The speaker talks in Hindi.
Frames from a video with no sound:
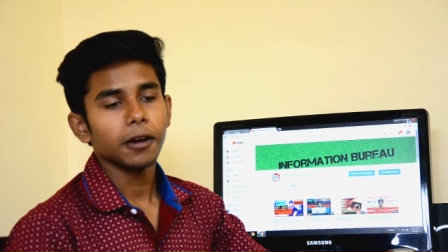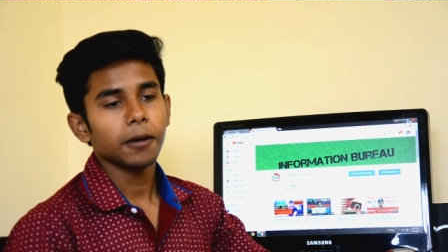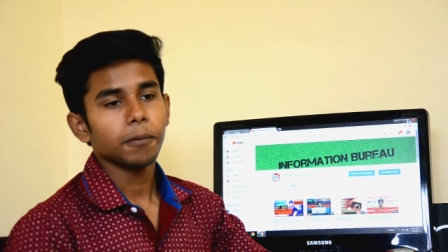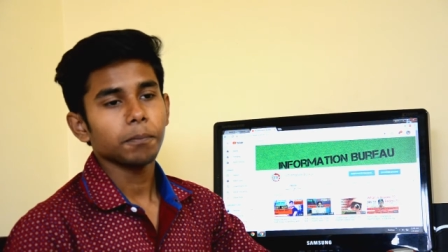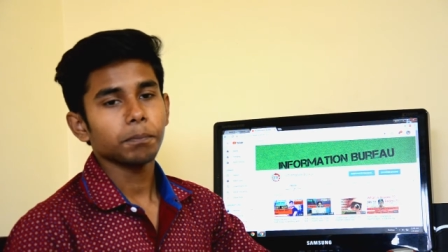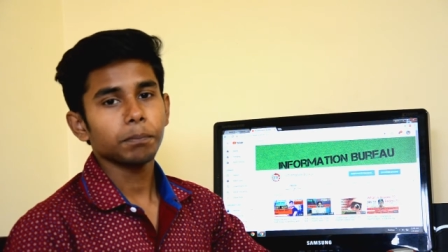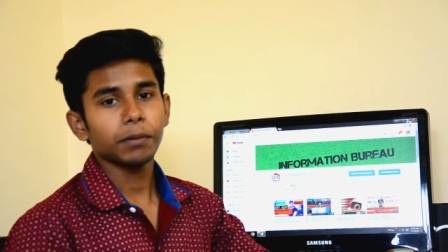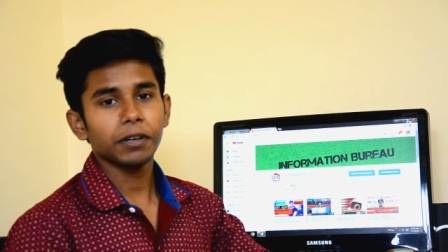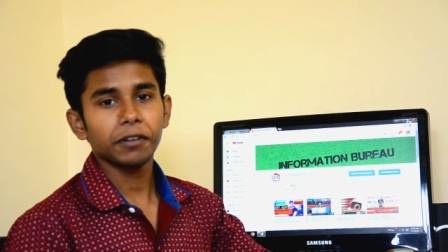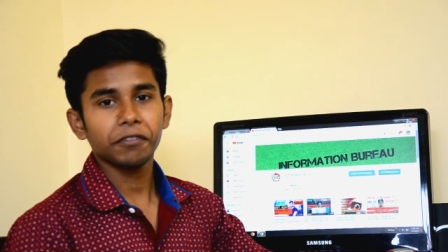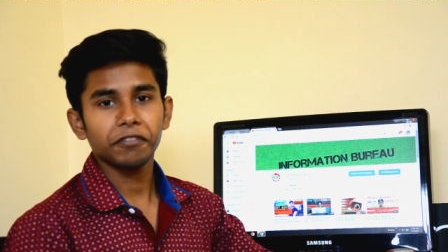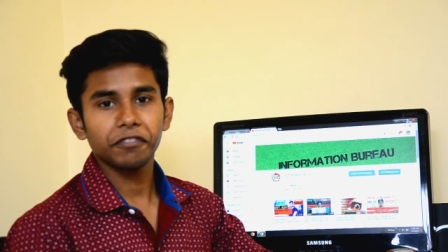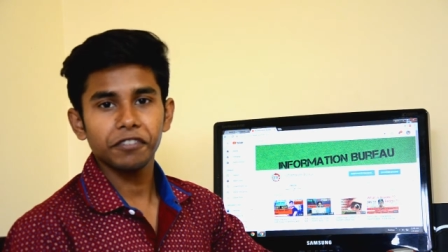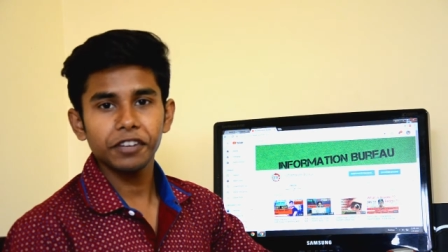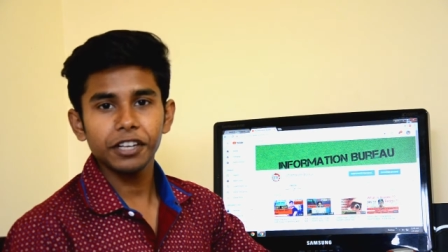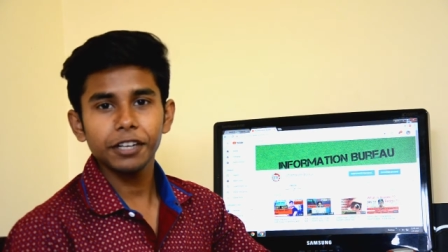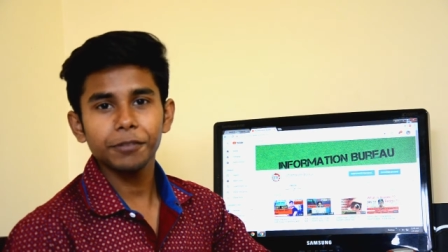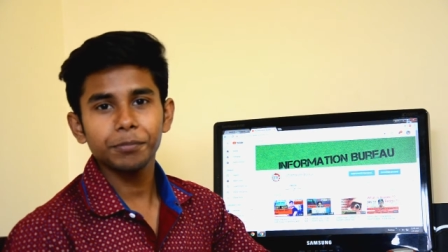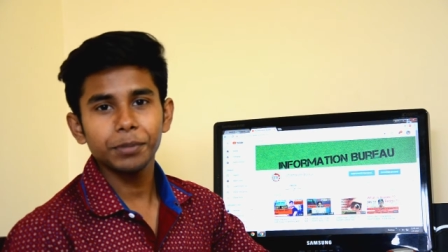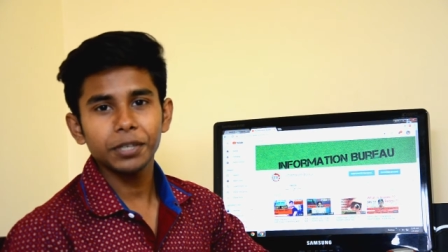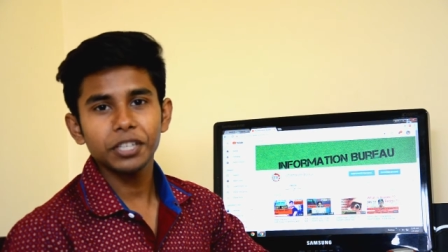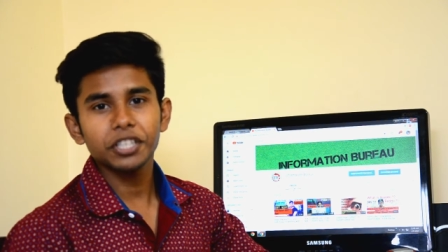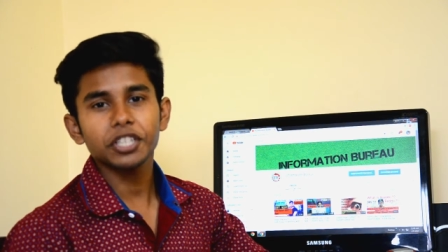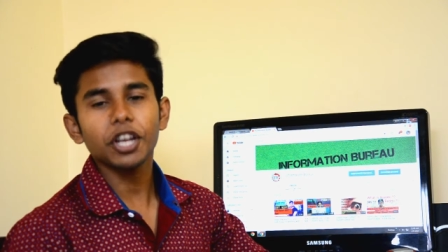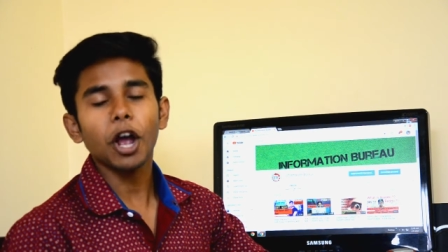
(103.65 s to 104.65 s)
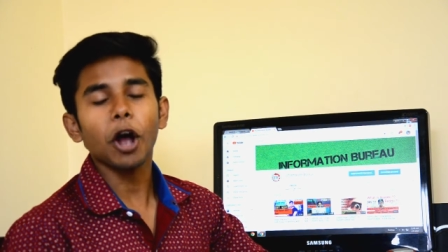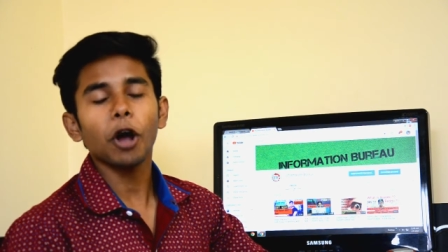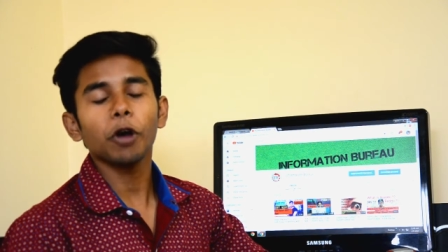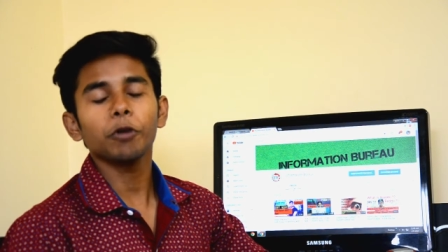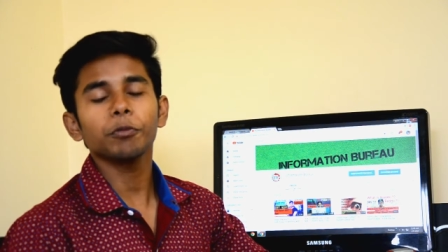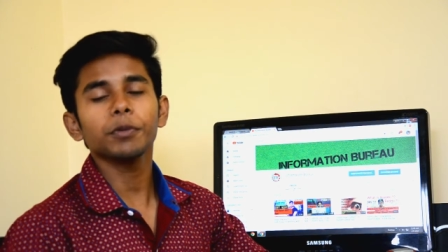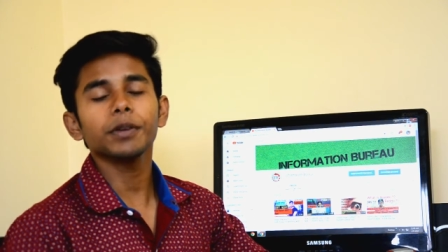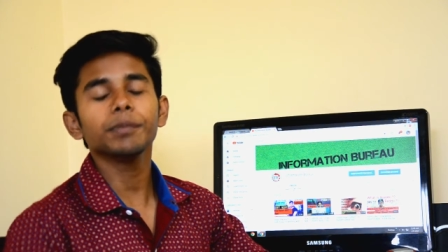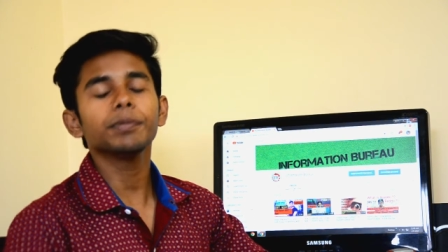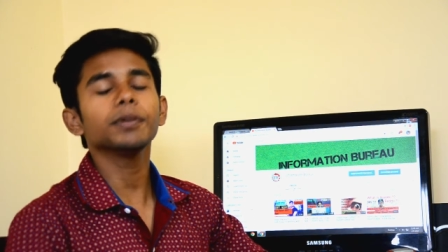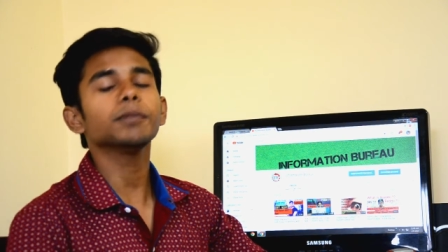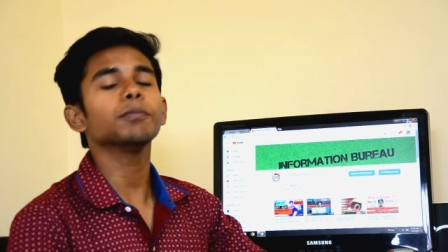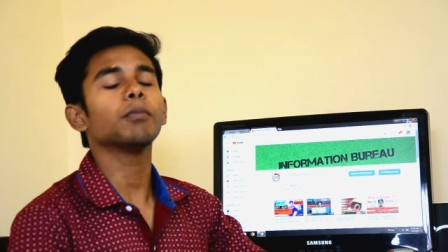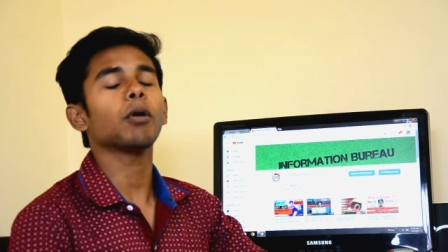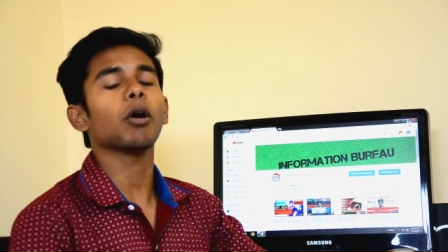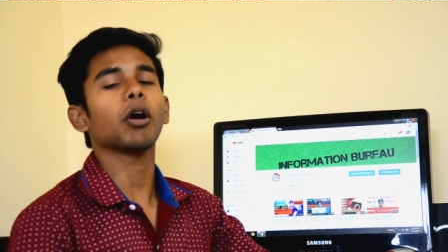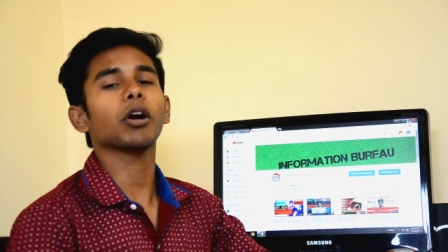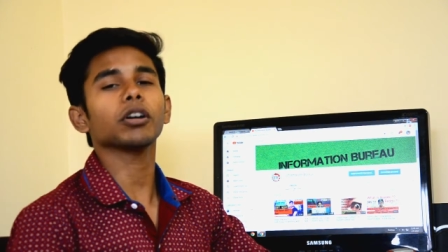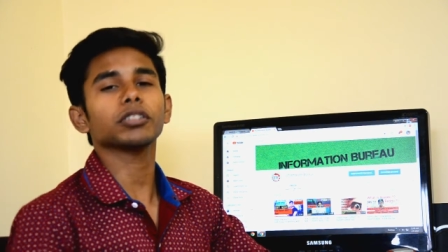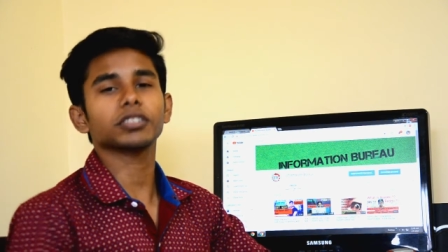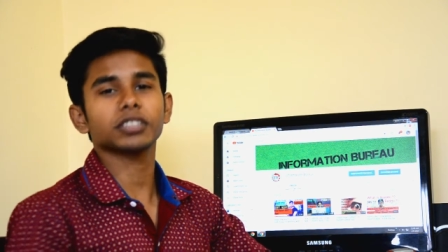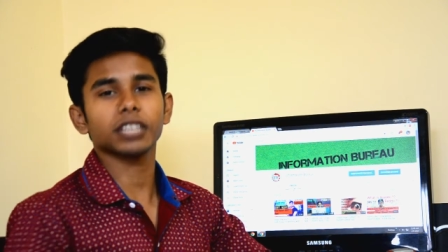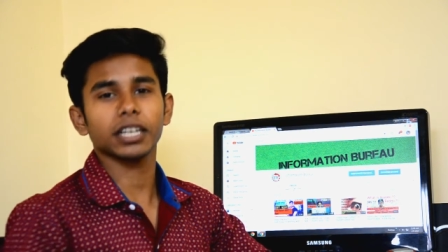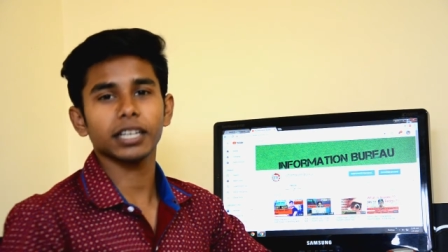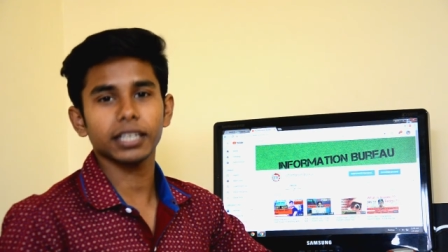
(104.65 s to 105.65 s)
पर फिर भी शाओमी भी
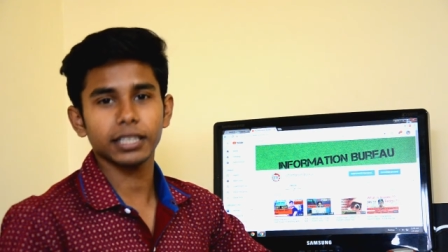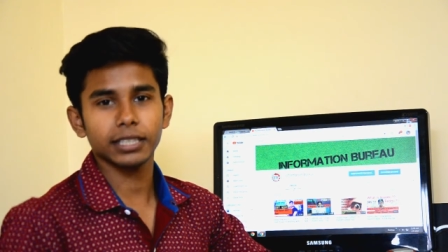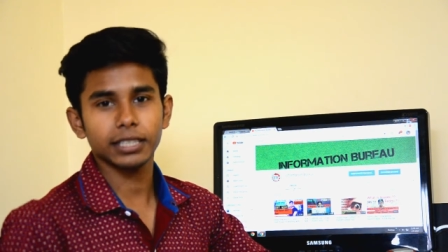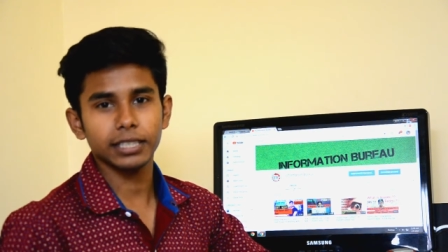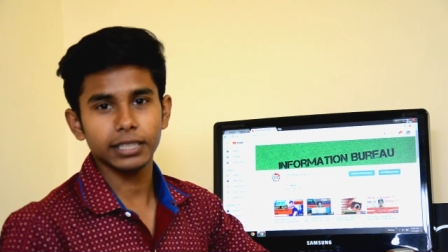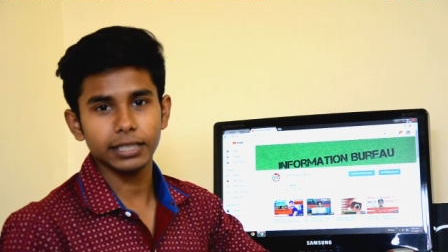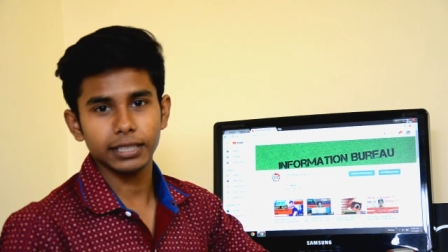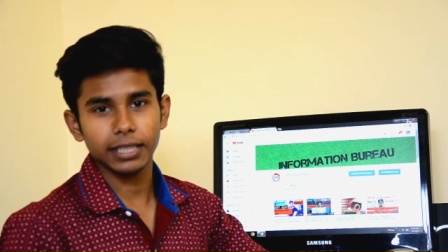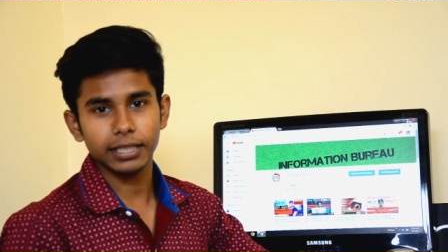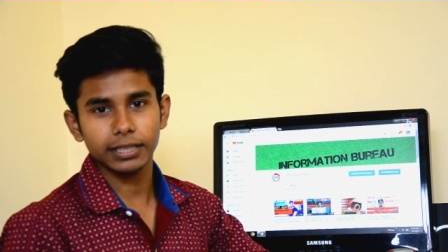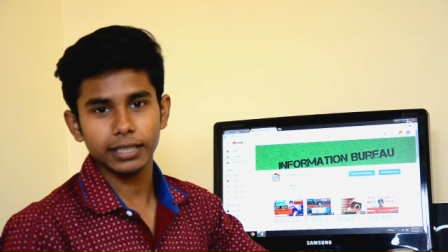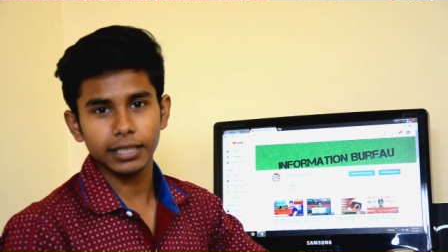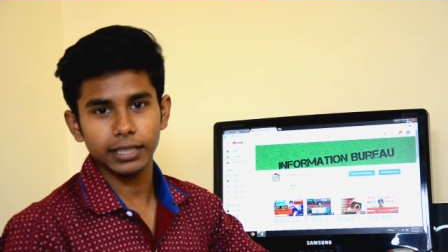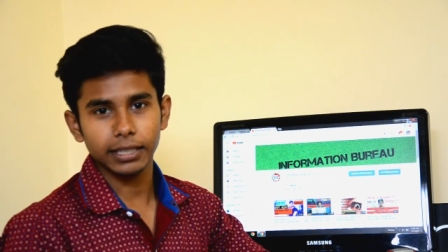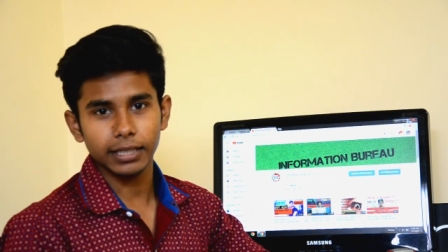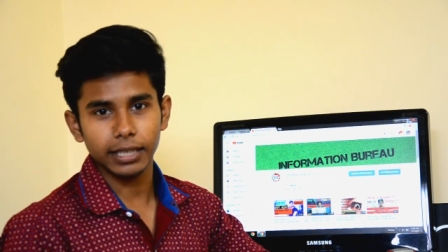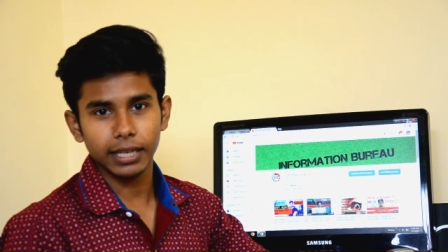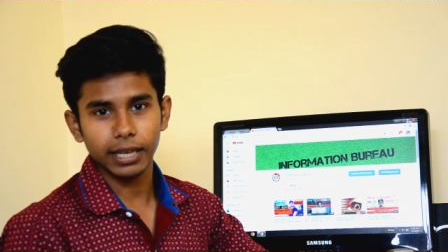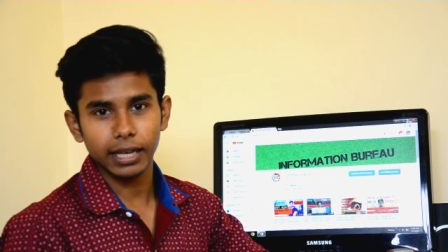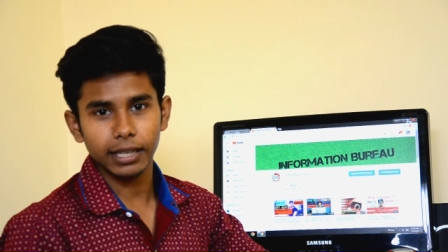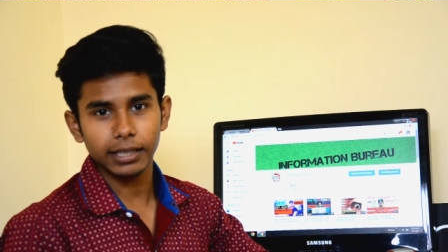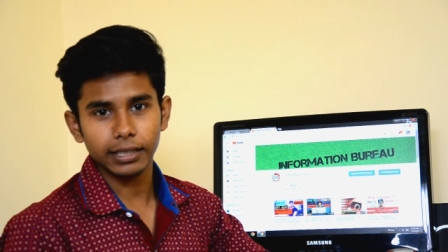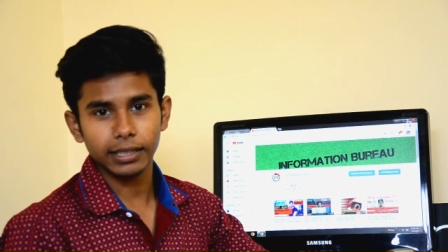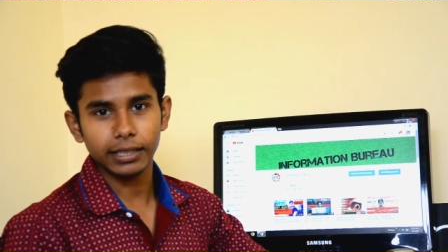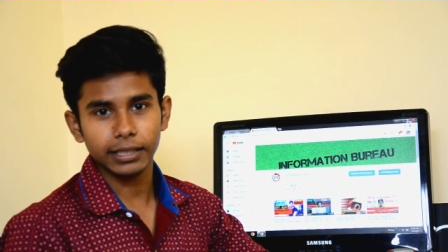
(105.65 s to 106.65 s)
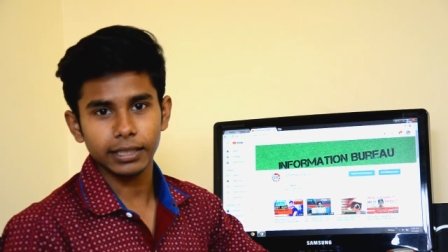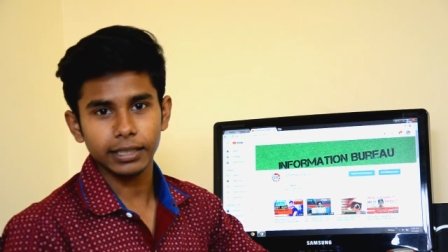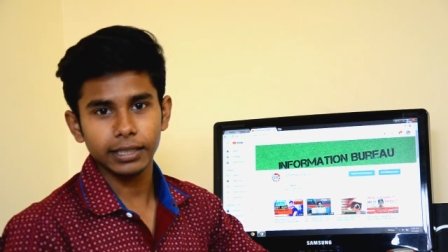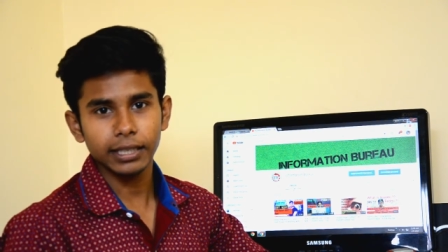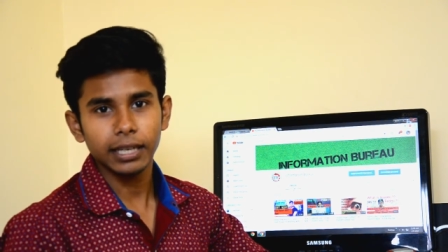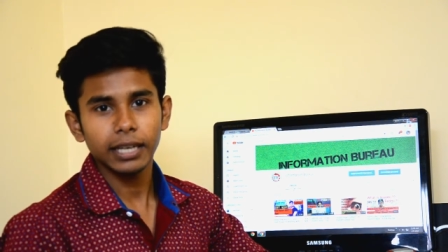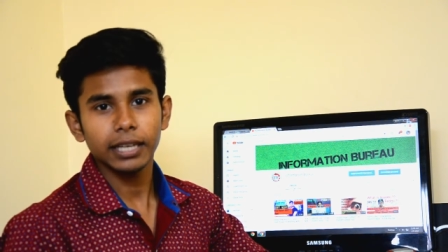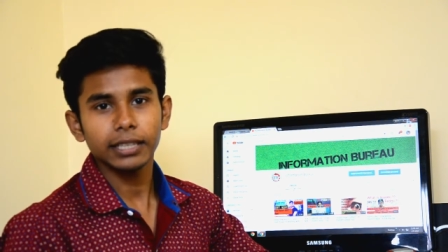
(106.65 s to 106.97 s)
बहुत सारे चीज ऐसे निकालते हैं